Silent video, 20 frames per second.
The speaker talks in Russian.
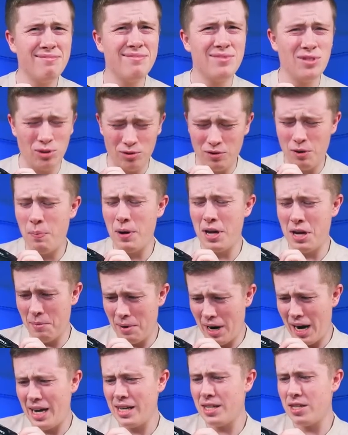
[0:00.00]
ну, вы
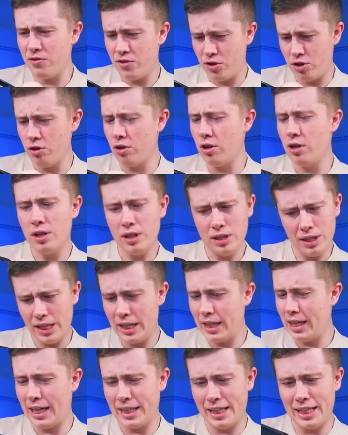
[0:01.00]
понимаете все,
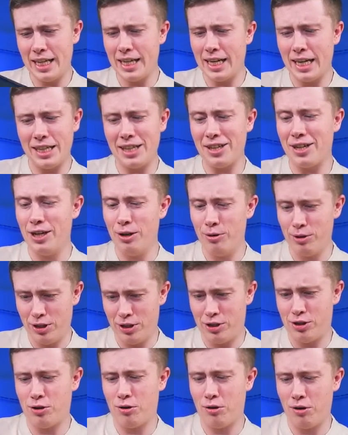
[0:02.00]
не надо никаких
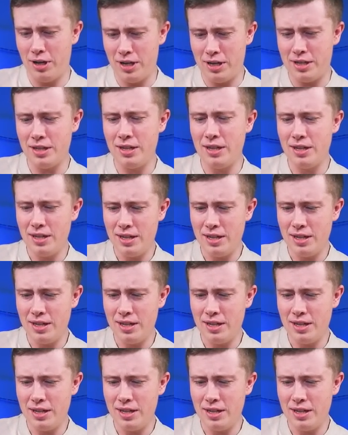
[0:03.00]
иллюзий строить.